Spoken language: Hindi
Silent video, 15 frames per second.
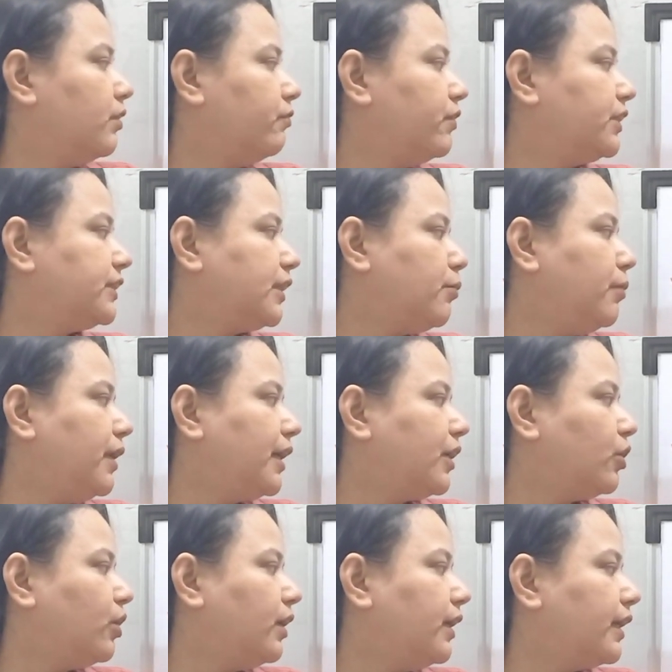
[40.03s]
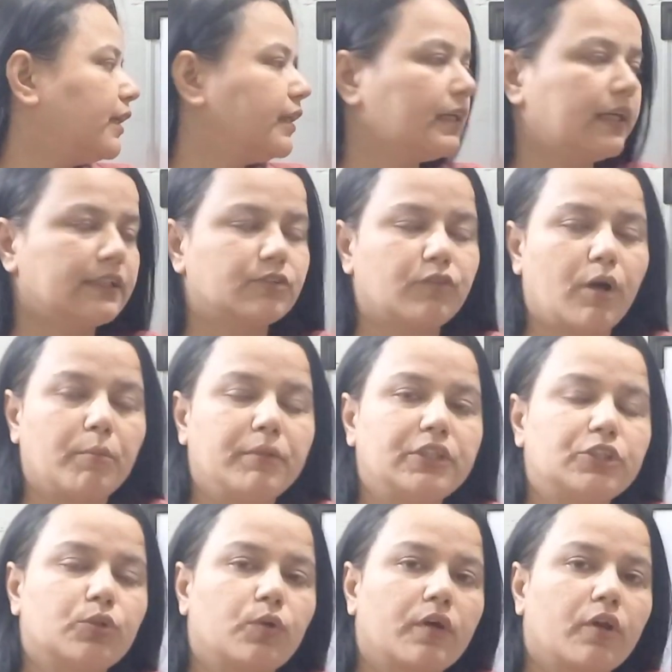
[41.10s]
वृषभ लग्न और लग्न का स्वामी
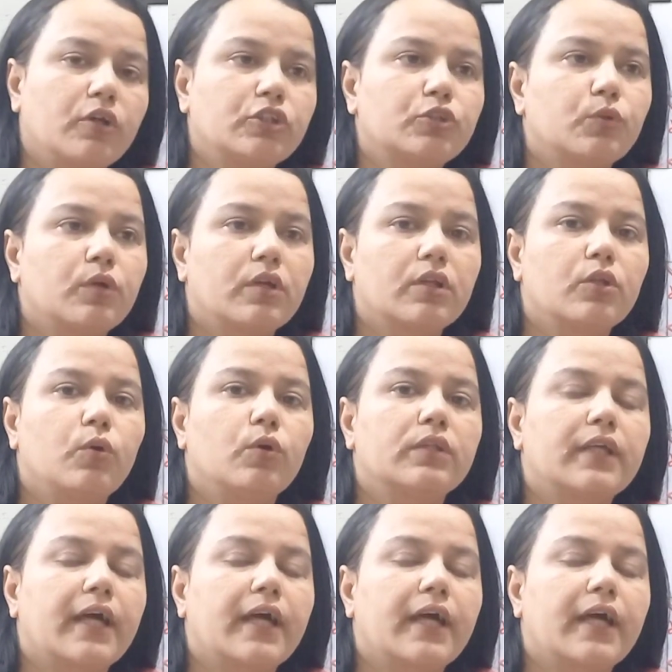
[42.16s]
शुक्र और शुक्र दो